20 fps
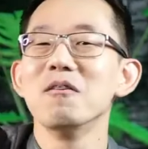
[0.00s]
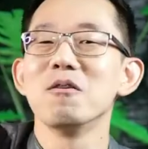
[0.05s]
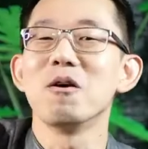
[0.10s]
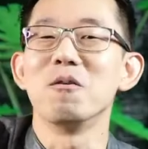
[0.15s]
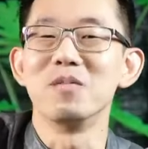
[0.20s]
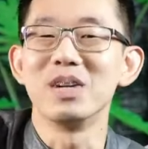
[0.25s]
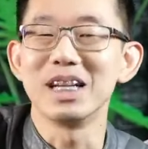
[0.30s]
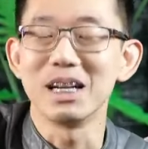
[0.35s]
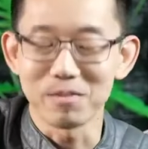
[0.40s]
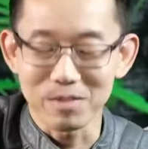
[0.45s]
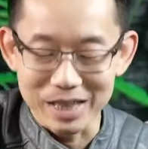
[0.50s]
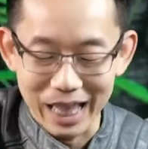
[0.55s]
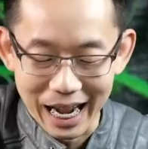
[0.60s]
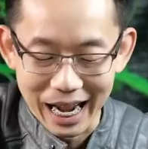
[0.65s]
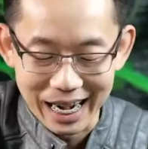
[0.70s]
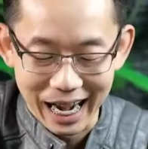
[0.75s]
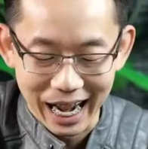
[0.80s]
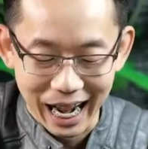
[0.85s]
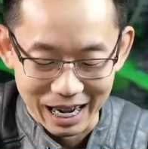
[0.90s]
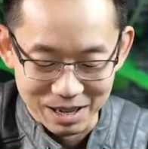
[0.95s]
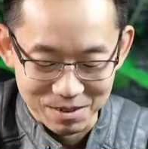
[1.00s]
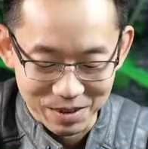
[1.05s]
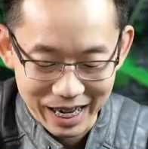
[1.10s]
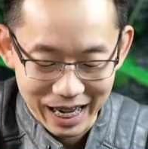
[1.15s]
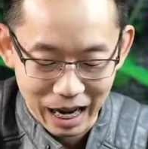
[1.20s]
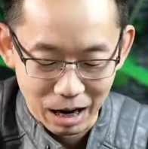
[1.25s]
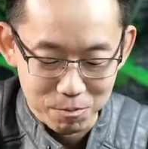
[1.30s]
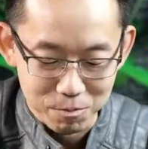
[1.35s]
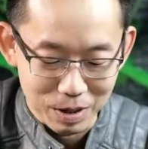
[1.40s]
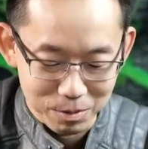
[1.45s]
ผมลืมตั้งรหัสไว้
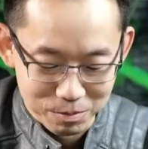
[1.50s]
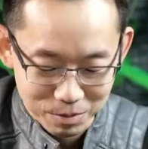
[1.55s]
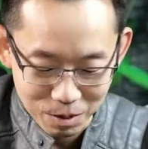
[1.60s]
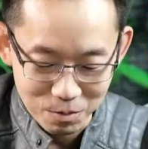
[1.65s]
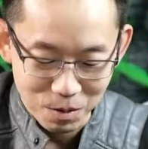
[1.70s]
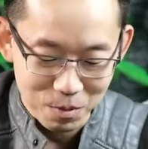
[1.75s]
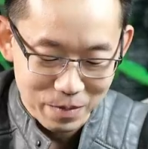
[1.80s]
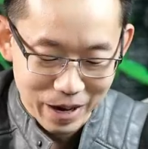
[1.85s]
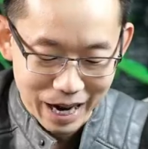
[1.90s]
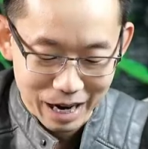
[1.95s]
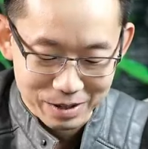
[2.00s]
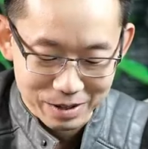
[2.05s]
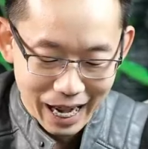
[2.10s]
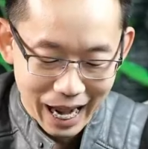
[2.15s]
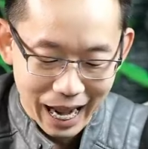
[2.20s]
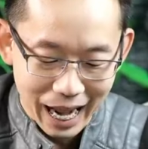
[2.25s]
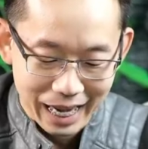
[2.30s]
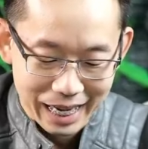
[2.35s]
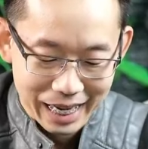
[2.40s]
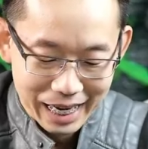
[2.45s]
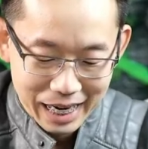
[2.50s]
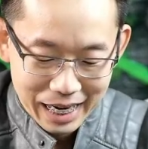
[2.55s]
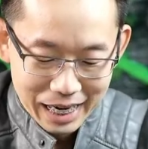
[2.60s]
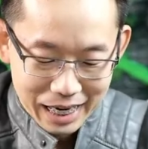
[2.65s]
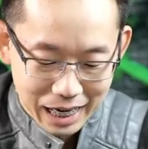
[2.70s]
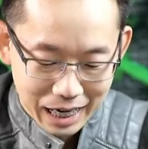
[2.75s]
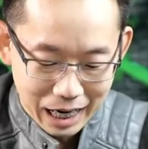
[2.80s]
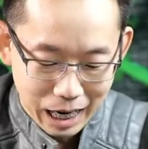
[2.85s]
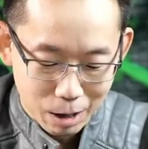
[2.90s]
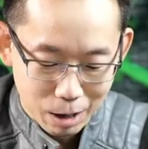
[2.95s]
นะครับพิมพ์คำว่าแมวได้
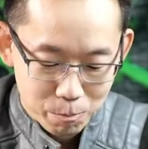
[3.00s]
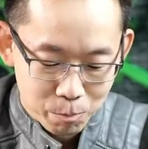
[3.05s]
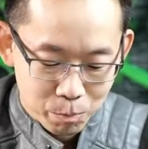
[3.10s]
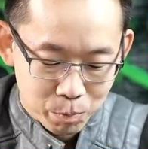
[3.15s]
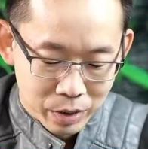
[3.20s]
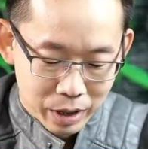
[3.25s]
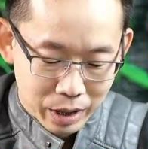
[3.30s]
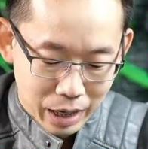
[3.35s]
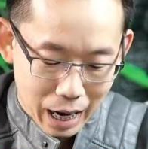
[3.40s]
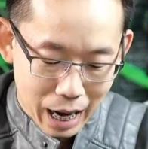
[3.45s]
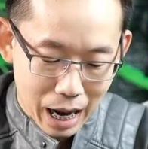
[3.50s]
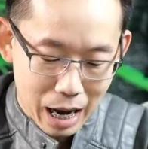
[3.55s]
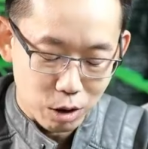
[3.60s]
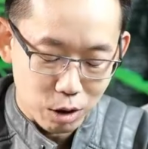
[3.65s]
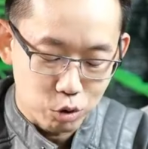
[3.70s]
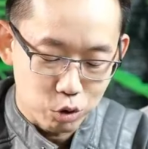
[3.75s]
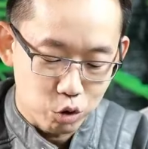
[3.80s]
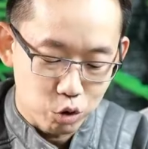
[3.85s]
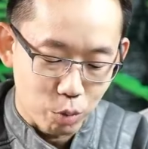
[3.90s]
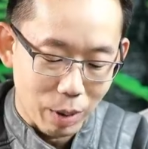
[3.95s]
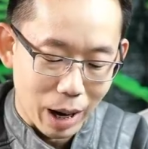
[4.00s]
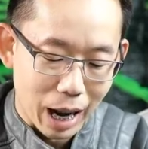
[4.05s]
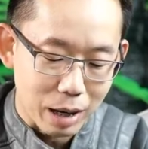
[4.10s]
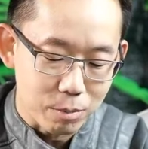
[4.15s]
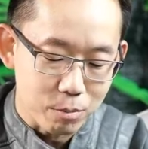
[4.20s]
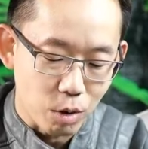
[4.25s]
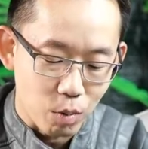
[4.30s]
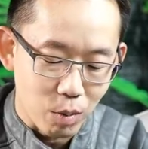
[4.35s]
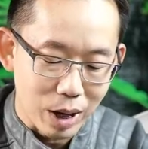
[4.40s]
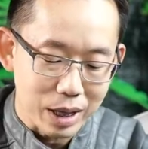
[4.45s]
นะครับคุณสุภัก
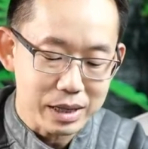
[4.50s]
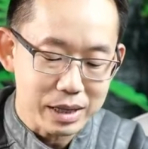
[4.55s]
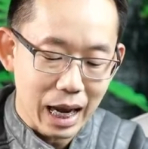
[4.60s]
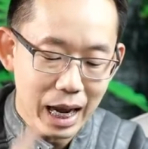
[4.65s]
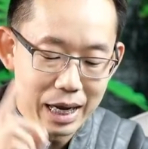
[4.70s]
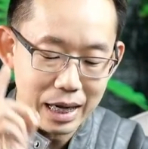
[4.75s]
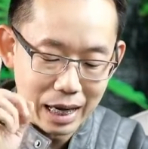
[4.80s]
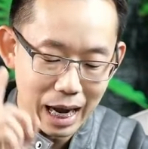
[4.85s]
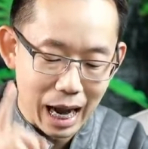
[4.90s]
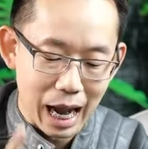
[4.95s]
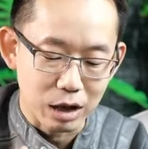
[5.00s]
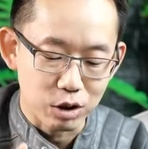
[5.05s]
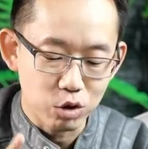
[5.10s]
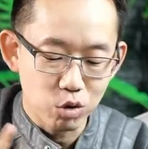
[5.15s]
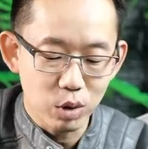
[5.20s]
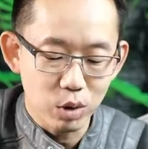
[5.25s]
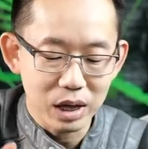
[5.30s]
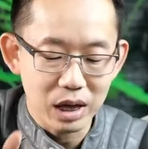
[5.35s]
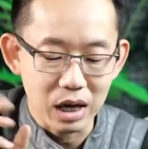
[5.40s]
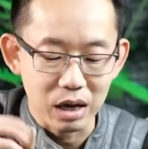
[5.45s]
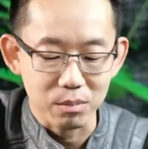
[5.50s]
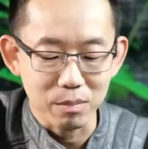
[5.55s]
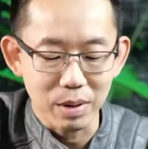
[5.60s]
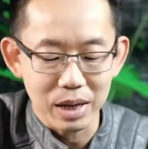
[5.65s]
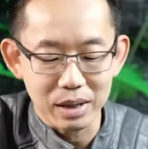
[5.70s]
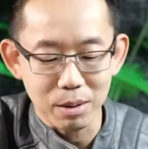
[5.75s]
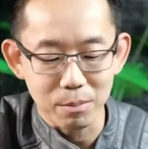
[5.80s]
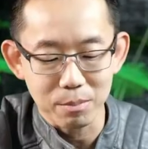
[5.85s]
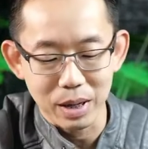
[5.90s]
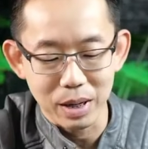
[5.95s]
ดิ์บอกว่าใช่ค่ะธุรกิจไม่
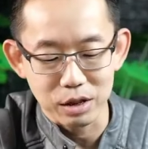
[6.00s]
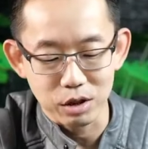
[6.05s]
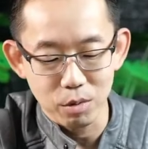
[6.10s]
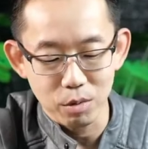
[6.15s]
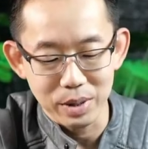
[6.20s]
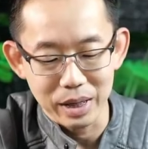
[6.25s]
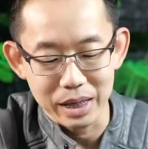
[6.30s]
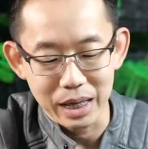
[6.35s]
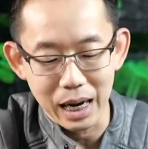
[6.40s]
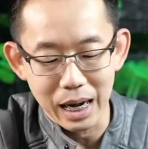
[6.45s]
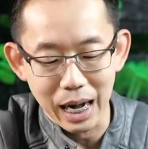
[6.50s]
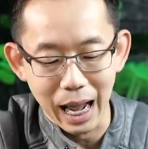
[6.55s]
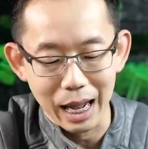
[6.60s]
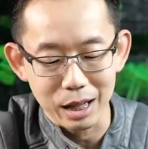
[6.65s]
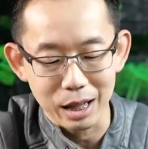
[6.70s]
จำเป็นต้องมีหน้าร้าน